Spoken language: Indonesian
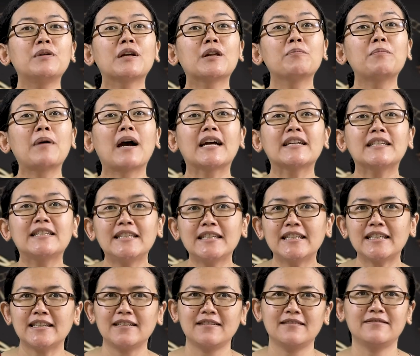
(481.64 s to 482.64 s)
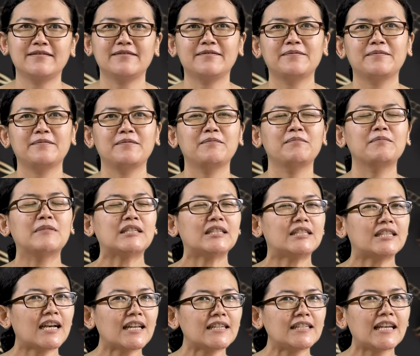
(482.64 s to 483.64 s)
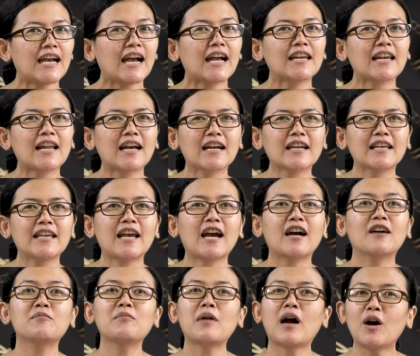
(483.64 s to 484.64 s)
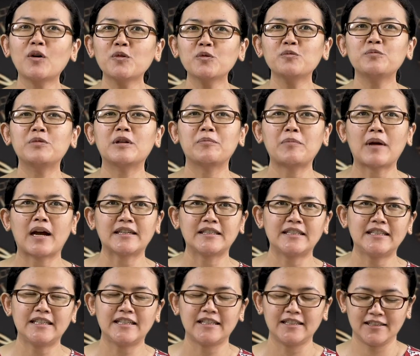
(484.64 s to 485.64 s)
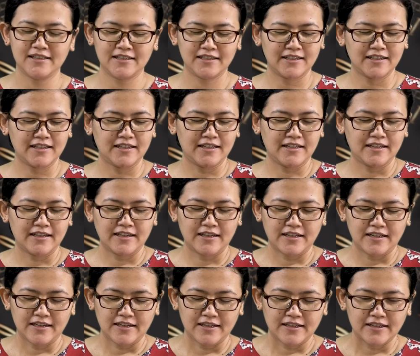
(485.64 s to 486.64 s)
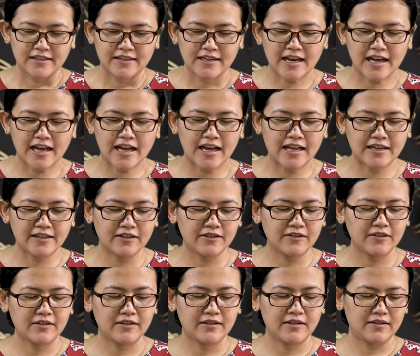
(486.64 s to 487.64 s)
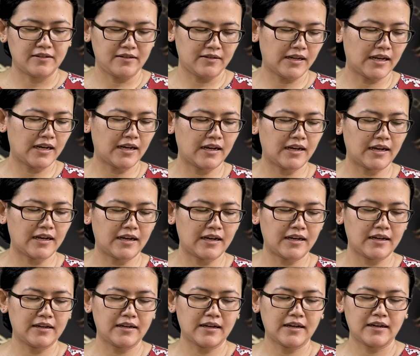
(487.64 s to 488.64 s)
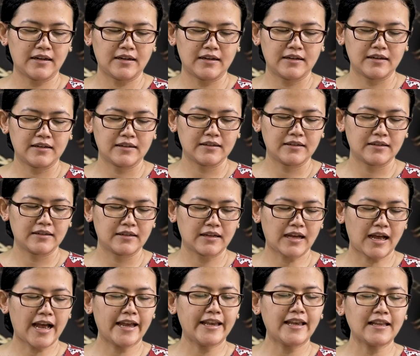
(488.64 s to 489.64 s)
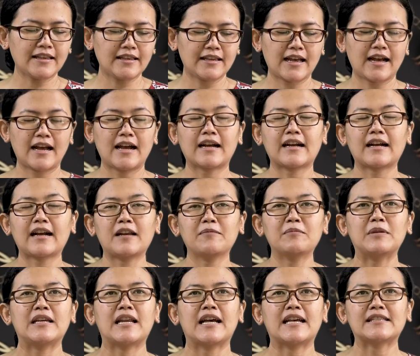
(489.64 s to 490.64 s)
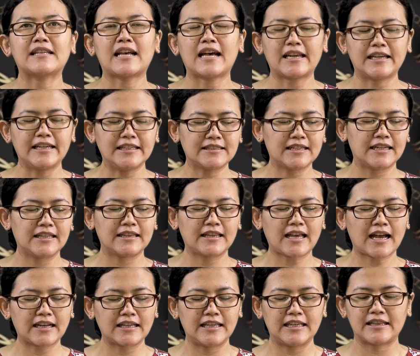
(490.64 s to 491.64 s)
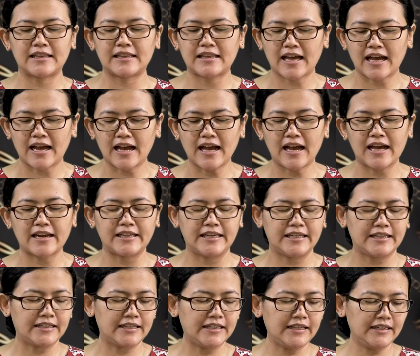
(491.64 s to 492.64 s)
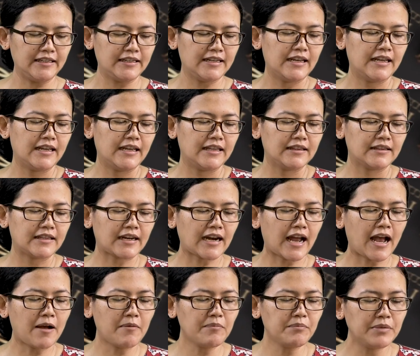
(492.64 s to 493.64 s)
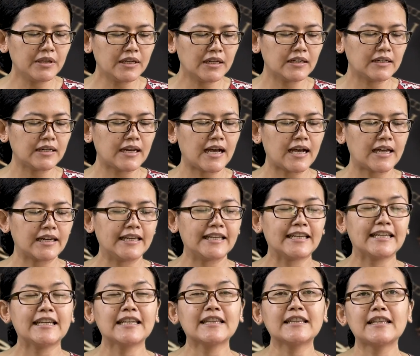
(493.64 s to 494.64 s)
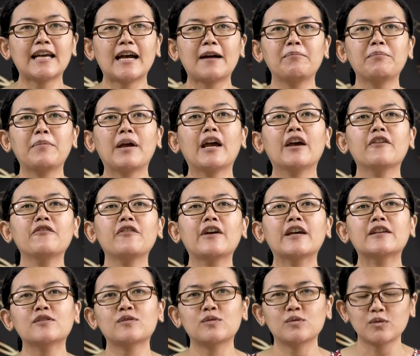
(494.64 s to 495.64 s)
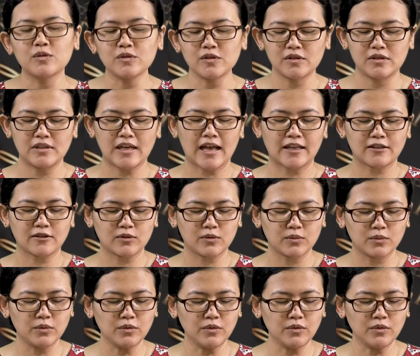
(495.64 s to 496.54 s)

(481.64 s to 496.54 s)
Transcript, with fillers: berbagi, menjadi anak yang mau berbagi. Dan uh, ayat yang akan mendasari cerita kita hari ini terambil dari kitab Efesus 1